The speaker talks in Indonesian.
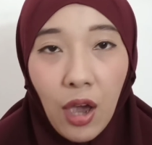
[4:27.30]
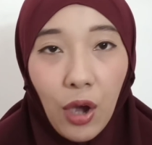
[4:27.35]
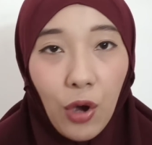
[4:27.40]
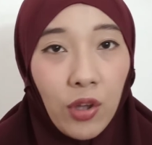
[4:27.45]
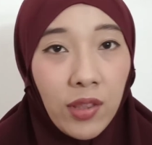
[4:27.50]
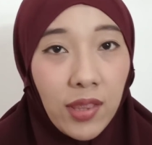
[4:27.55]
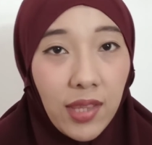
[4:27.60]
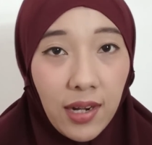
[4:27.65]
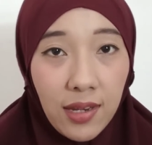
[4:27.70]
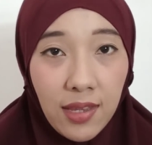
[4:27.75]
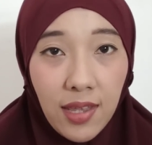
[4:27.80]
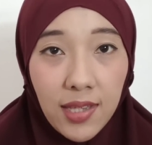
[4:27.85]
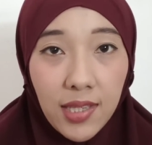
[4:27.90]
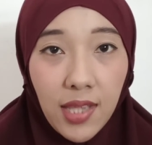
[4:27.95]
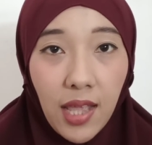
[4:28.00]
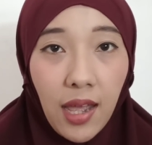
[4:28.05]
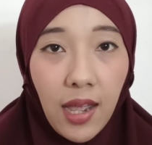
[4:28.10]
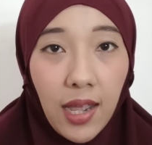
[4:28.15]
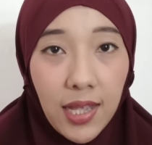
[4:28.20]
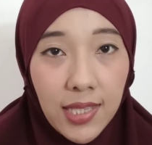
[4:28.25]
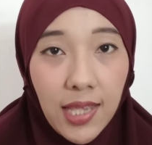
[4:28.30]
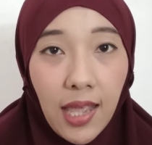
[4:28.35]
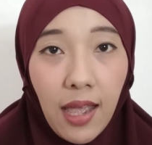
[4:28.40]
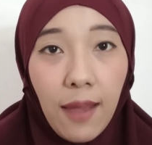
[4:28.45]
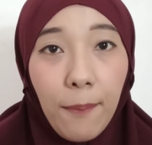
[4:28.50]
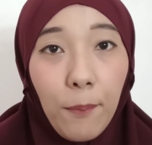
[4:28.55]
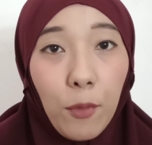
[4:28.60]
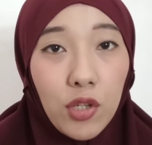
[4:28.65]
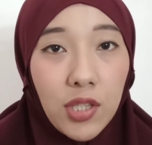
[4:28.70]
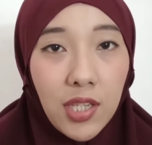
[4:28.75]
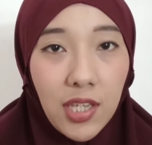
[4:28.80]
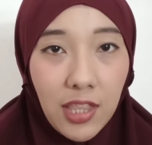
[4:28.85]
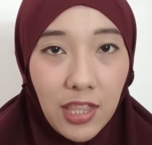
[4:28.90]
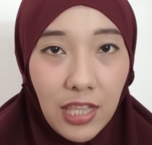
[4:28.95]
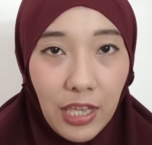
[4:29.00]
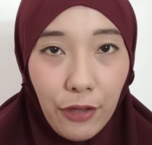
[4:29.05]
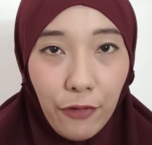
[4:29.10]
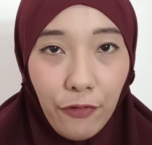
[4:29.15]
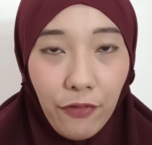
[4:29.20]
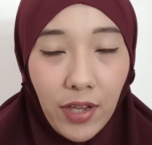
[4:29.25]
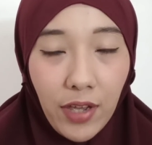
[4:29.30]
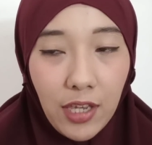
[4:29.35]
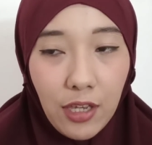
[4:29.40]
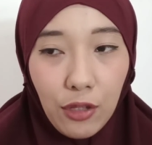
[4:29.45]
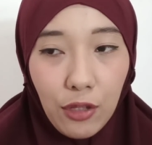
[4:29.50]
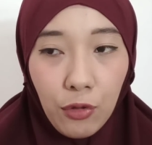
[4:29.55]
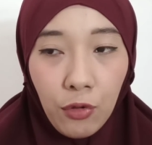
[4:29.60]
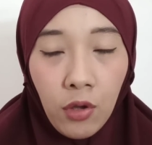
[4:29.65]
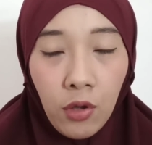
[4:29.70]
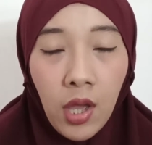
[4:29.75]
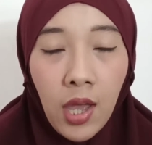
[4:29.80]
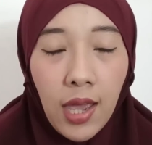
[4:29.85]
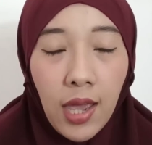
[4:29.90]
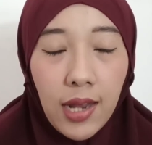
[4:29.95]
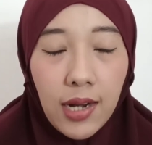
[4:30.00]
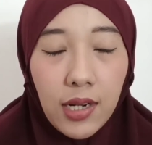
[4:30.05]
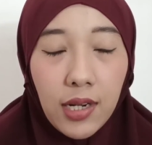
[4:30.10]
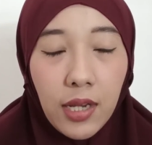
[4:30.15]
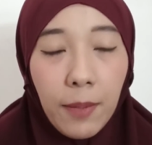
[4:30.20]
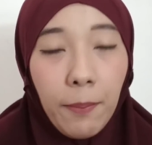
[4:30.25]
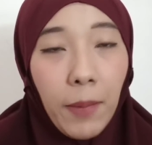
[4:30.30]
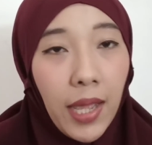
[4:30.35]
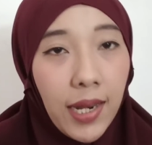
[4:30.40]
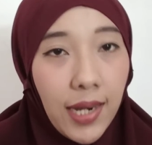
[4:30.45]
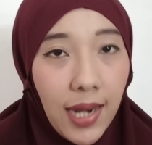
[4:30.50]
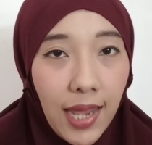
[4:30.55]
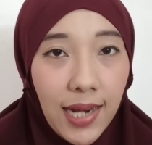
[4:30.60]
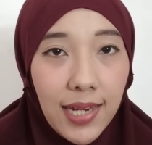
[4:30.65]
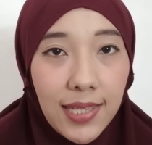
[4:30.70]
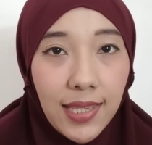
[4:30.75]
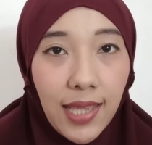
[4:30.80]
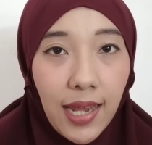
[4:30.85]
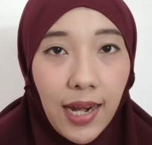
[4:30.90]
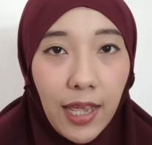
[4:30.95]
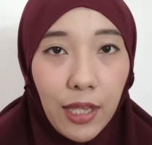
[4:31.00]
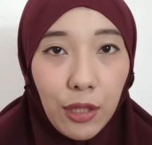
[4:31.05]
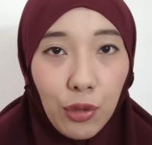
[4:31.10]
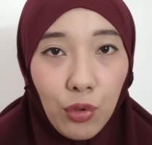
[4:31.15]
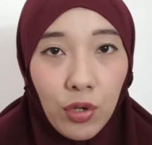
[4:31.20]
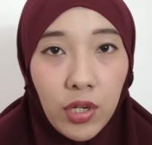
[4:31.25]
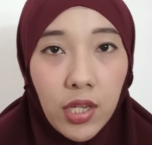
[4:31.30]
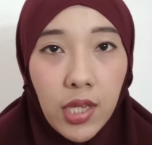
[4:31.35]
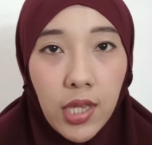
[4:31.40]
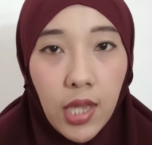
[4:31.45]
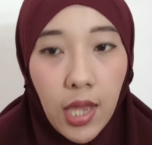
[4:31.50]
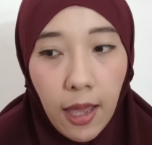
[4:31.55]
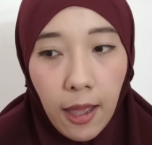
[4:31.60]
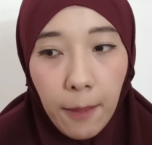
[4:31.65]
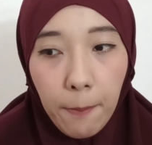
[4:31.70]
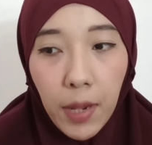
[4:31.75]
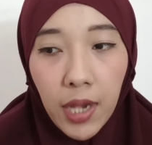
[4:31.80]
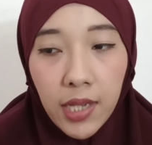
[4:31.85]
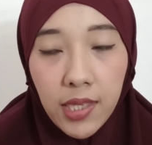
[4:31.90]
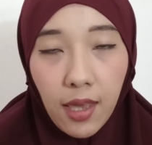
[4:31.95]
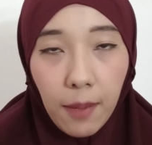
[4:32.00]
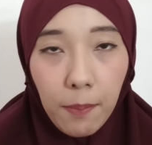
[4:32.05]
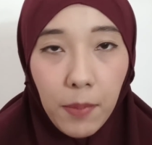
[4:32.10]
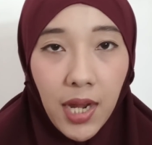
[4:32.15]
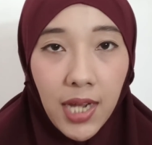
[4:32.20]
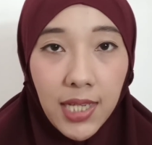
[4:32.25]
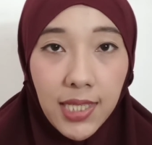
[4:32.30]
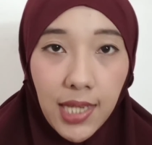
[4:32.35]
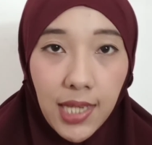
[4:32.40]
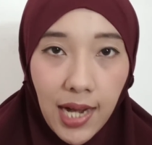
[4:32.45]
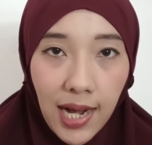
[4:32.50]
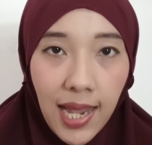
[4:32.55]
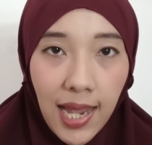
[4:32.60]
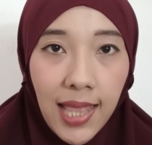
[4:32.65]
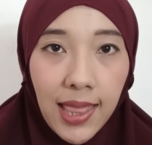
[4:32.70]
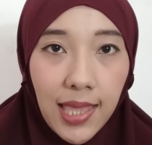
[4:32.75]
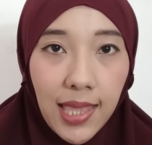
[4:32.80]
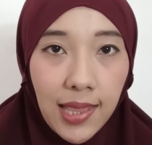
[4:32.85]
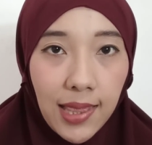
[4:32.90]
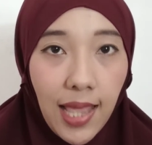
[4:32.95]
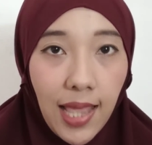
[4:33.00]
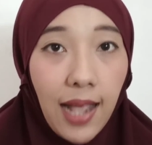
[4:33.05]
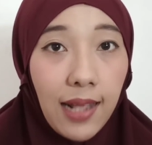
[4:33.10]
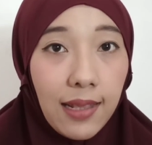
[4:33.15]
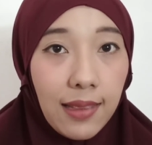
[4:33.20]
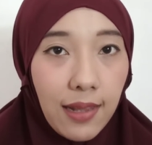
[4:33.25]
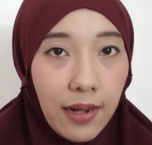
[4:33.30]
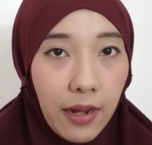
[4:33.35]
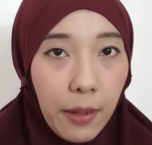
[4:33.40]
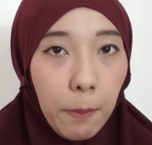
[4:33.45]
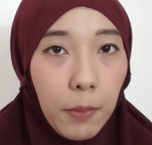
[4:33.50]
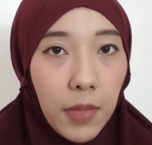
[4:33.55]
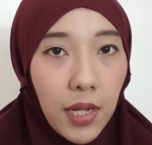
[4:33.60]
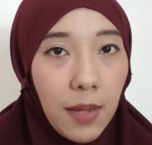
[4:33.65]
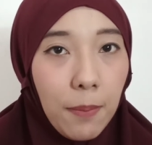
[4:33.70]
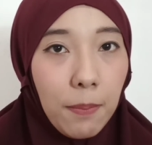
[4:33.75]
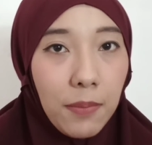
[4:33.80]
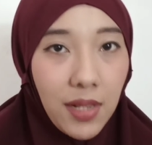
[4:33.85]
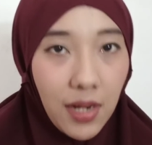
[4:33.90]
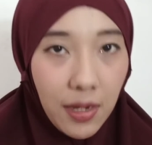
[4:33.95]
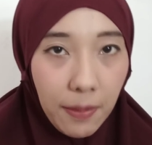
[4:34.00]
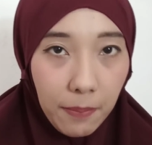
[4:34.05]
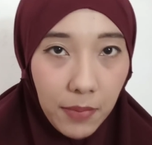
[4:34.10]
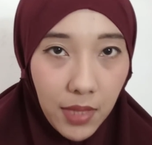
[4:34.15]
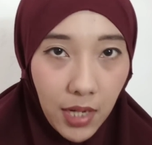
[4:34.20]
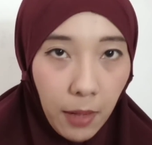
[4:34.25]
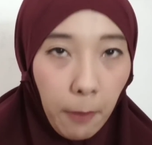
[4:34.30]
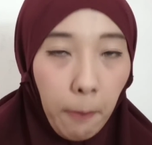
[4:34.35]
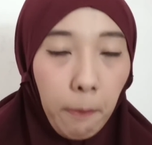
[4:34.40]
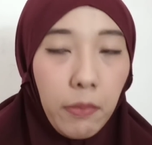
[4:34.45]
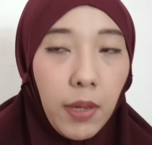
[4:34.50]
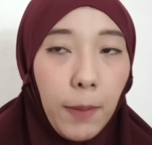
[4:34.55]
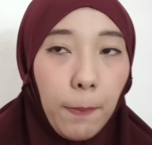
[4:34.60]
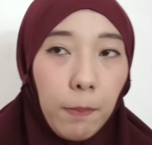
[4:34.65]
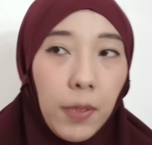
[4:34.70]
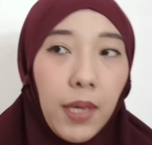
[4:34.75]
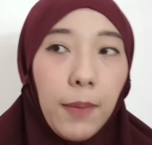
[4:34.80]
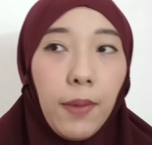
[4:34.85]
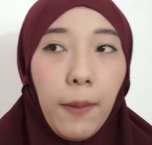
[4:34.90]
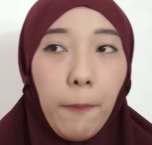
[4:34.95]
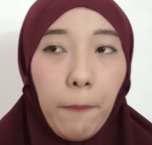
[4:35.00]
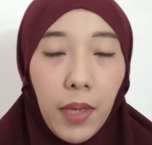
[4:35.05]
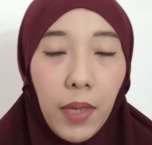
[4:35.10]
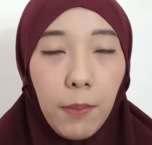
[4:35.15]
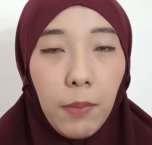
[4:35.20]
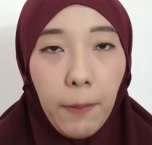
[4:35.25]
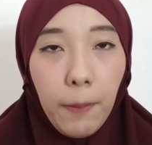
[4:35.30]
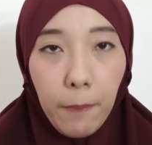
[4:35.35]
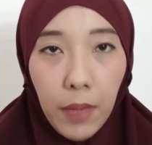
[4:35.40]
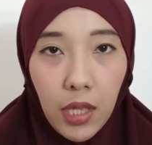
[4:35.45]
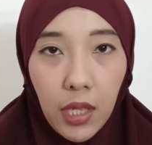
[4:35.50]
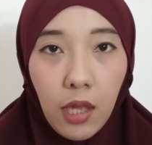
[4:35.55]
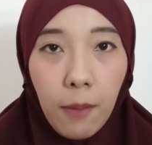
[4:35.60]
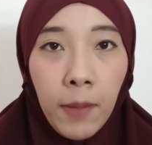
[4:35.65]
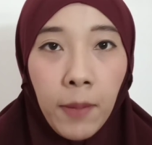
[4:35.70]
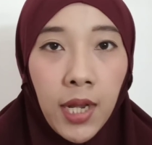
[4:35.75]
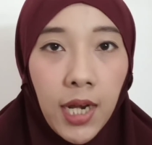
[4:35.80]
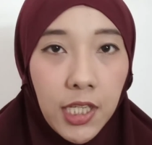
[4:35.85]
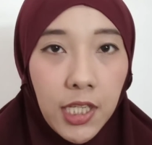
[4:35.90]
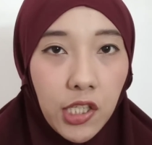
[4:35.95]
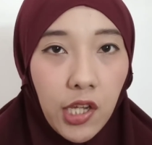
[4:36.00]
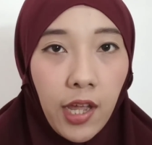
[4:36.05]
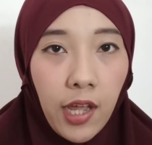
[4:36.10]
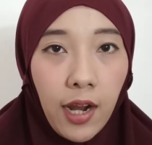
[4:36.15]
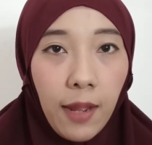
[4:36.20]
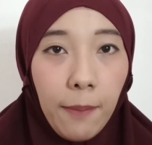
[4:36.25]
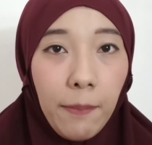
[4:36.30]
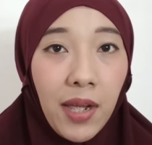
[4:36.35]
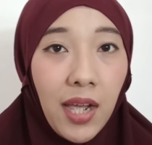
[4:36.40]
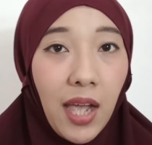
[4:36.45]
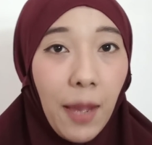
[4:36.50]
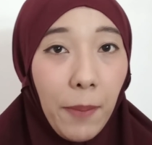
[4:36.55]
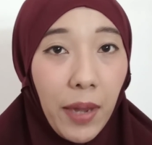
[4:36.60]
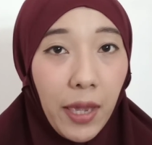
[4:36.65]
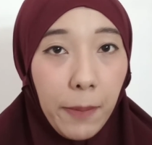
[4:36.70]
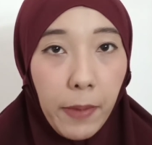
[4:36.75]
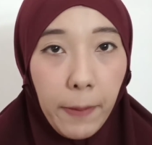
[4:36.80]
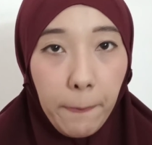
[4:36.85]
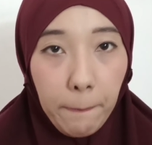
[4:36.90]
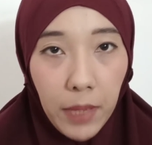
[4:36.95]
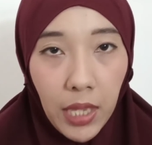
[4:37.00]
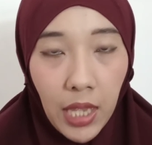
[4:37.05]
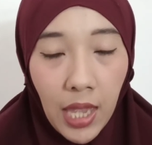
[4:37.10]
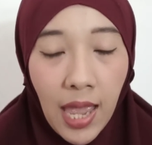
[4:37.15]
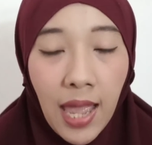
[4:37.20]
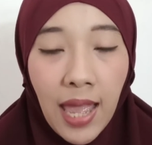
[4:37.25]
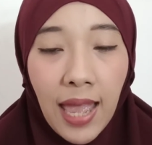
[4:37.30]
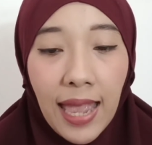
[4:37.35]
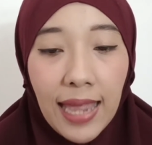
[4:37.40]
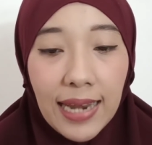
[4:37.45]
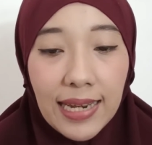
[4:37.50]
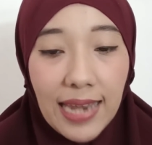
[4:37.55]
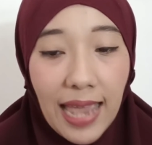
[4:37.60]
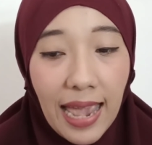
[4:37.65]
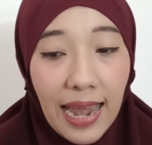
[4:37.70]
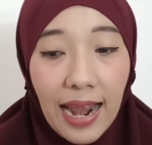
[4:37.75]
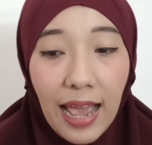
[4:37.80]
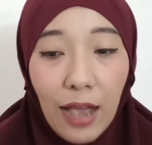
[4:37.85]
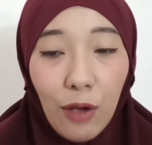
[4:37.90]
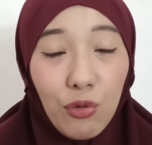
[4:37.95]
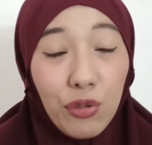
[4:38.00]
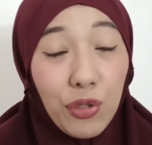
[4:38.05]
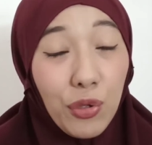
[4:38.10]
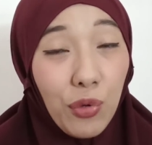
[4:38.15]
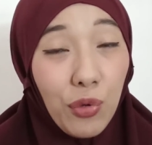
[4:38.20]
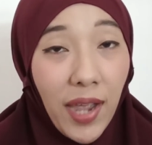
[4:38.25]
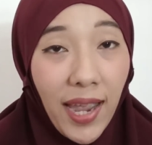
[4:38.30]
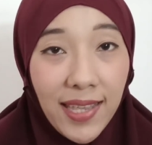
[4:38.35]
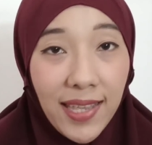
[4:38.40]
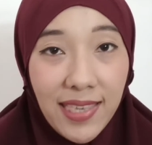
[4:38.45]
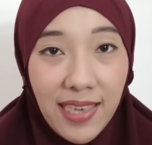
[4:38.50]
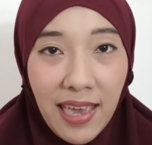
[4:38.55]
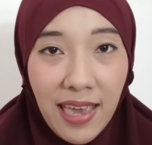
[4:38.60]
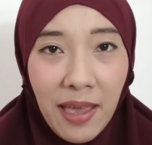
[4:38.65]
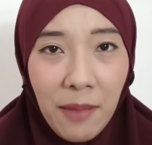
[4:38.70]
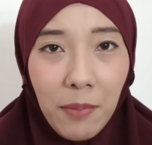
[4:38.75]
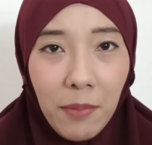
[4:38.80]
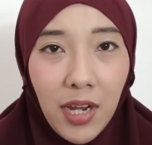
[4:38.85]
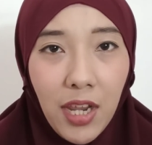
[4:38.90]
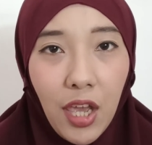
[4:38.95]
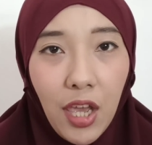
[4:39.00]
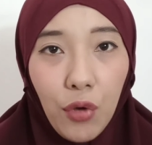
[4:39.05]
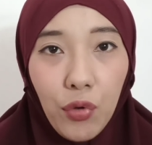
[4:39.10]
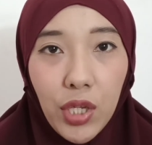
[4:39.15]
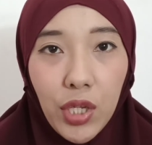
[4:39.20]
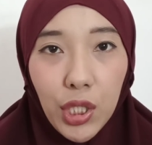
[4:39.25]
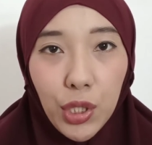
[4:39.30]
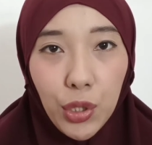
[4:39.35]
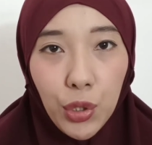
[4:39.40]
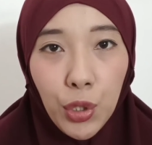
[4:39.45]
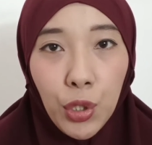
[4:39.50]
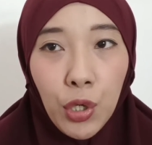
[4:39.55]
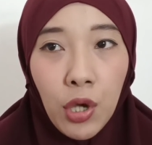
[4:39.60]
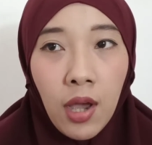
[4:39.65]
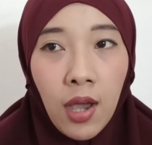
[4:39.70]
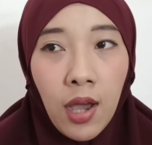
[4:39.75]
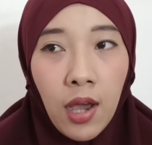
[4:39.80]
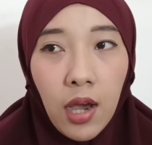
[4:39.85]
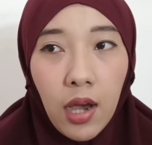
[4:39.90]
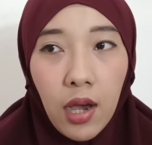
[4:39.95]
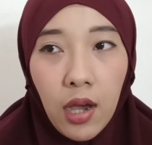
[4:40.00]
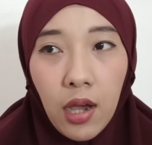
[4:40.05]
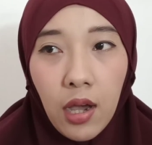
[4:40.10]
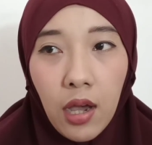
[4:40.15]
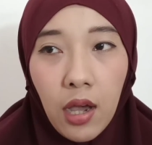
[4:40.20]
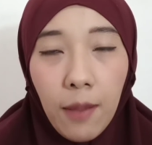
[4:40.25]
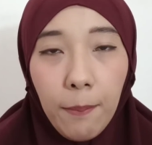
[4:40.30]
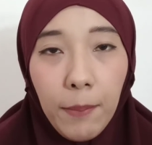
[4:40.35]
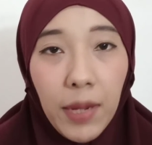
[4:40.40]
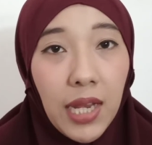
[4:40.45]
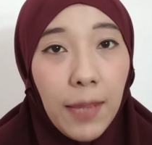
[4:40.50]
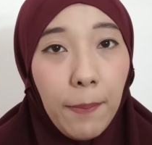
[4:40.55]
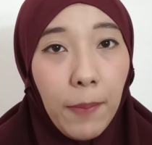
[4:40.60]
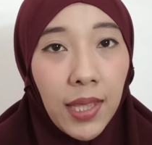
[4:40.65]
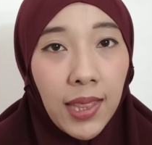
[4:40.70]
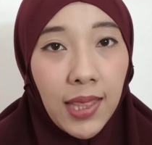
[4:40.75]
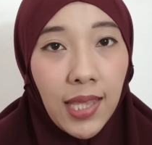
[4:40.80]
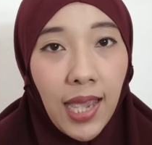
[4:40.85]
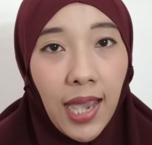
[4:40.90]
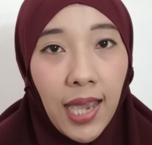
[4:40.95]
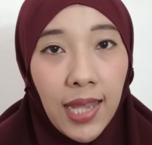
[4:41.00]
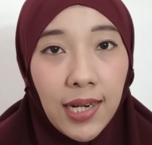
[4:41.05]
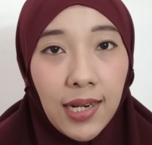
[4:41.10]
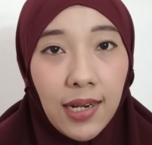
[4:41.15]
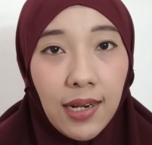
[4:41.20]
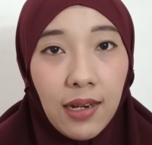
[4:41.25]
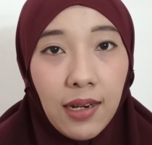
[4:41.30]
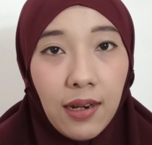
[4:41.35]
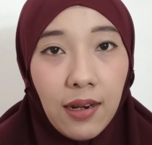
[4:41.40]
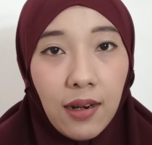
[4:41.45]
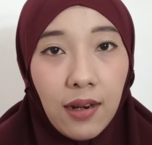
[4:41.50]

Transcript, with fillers: kontennya sangat-sangat positif kayak gitu. Dimana di sana itu dia banyak mengajarkan tentang dream, dream, dream, dream, mimpi, mimpi, mimpi mimpi, gimana cara menggapai mimpi. Dan aku sukanya beliau itu uh, melibatkan